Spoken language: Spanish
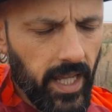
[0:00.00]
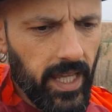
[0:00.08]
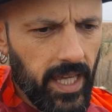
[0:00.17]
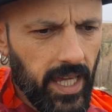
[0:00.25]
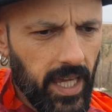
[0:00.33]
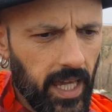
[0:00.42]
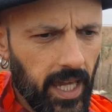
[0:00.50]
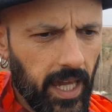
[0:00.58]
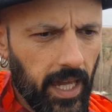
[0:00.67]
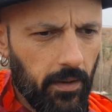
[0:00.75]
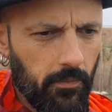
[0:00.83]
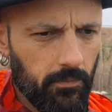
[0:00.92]

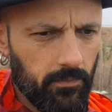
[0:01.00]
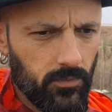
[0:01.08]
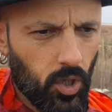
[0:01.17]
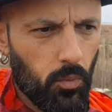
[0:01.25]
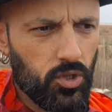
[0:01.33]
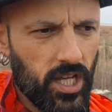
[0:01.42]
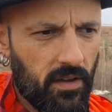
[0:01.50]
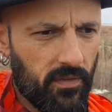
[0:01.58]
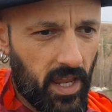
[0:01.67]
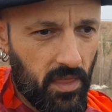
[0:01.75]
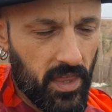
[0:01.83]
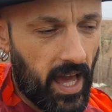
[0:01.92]
y mm, con mucha
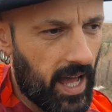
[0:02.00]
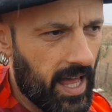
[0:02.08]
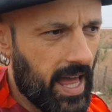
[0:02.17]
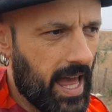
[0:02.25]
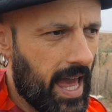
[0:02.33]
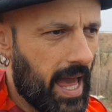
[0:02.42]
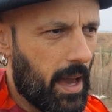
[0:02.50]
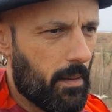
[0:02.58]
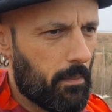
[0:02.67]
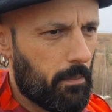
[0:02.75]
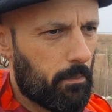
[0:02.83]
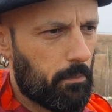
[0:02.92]
diferencia.
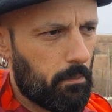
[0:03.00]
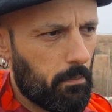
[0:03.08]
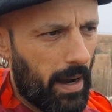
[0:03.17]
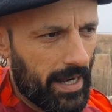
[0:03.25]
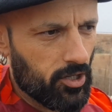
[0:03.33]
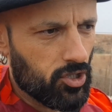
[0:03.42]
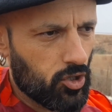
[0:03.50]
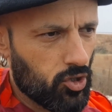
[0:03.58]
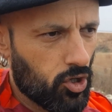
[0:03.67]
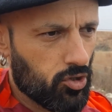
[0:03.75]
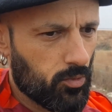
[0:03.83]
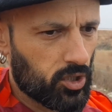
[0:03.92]
Varios son
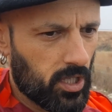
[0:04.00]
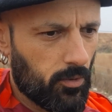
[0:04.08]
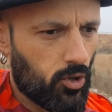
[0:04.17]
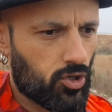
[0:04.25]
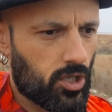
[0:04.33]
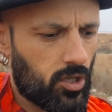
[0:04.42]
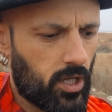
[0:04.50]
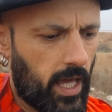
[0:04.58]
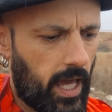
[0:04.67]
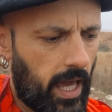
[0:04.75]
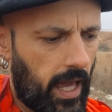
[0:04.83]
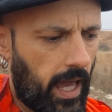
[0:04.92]
los motivos.
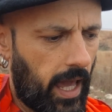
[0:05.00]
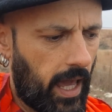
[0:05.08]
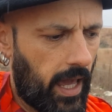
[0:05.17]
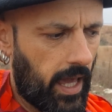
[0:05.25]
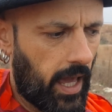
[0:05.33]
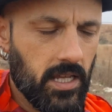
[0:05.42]
Eh, he